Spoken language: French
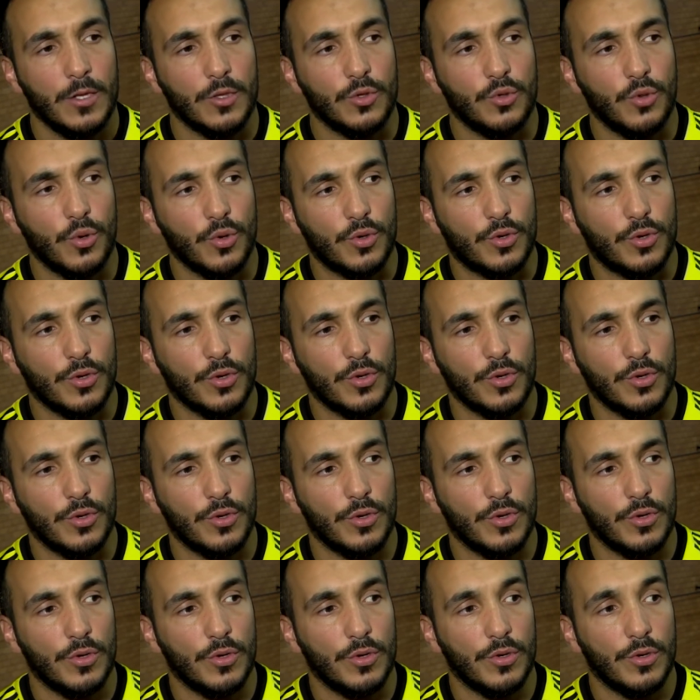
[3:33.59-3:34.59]
Donc
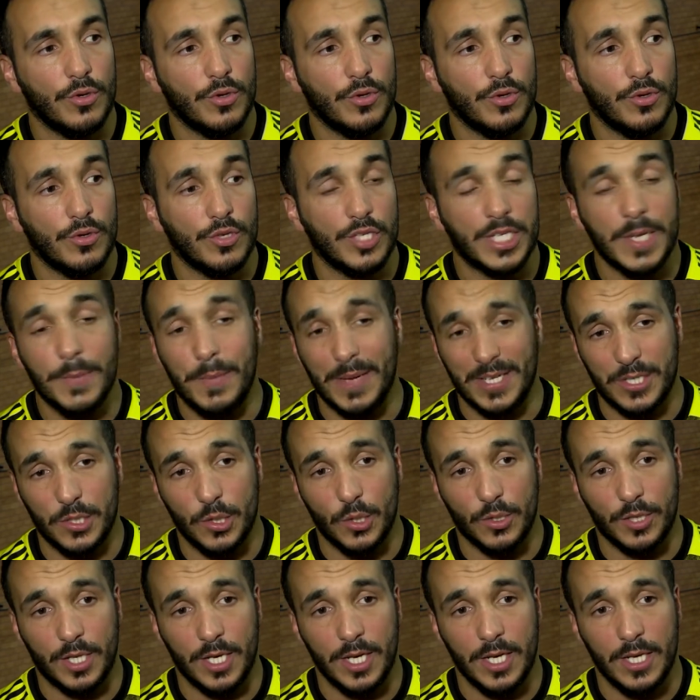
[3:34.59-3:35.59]
euh, j'ai
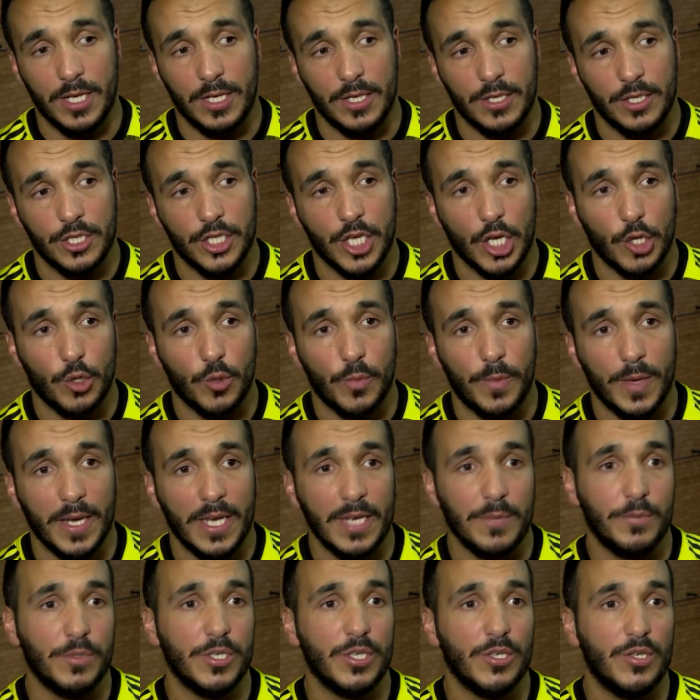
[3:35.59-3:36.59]
patienté, j'ai
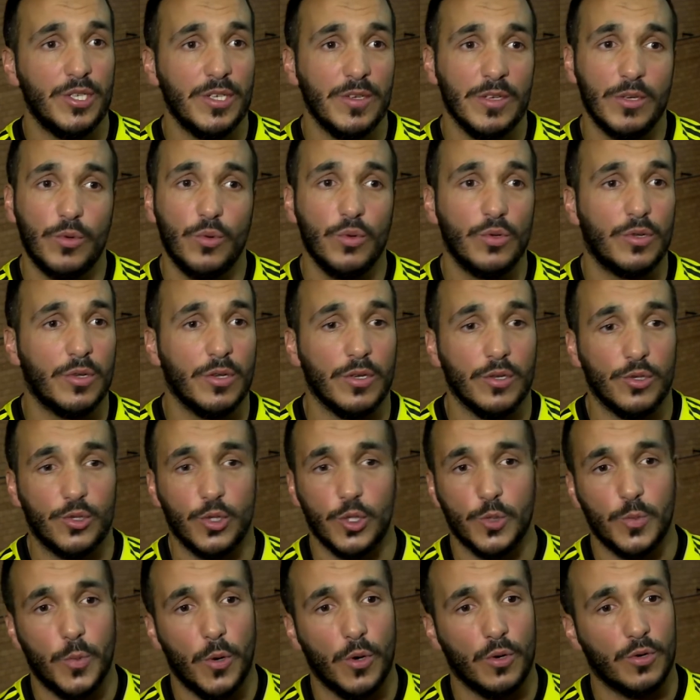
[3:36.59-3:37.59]
récupéré et puis j'ai dit écoute euh,
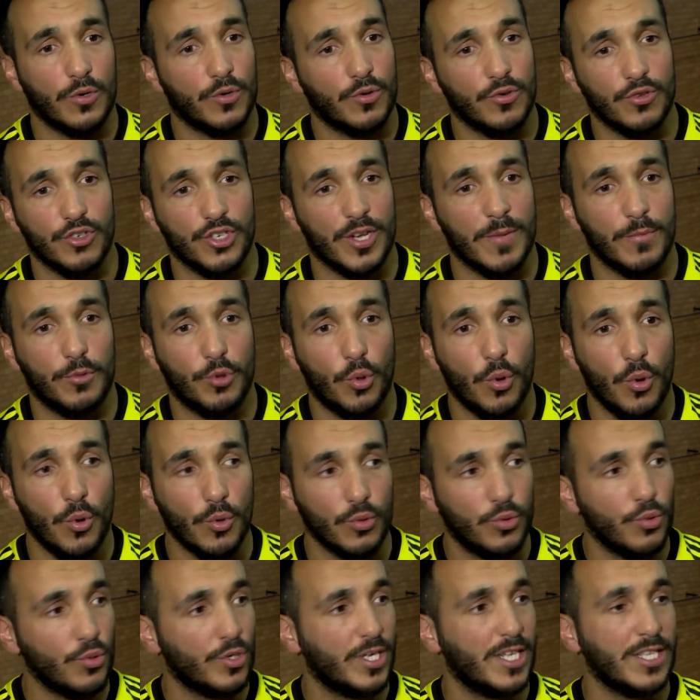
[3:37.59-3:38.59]
ce sport euh, j'aime
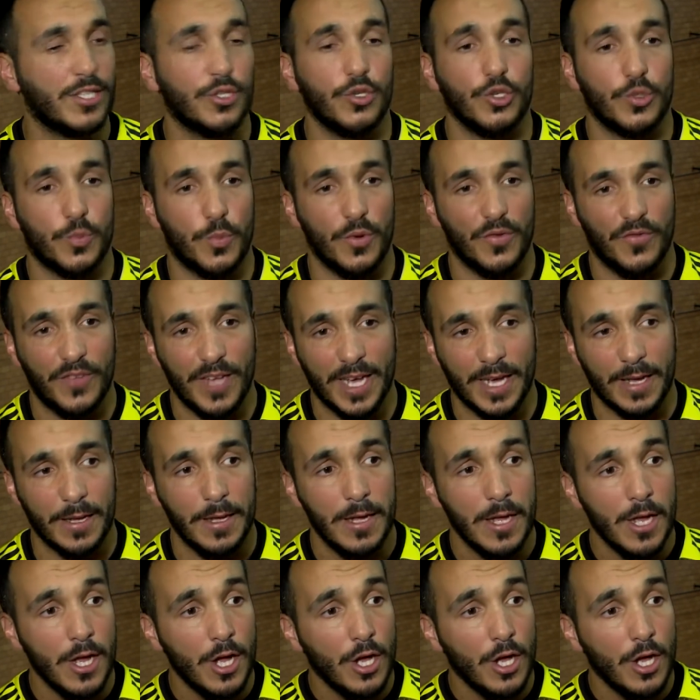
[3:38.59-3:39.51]
trop donc qu'est-ce que je peux faire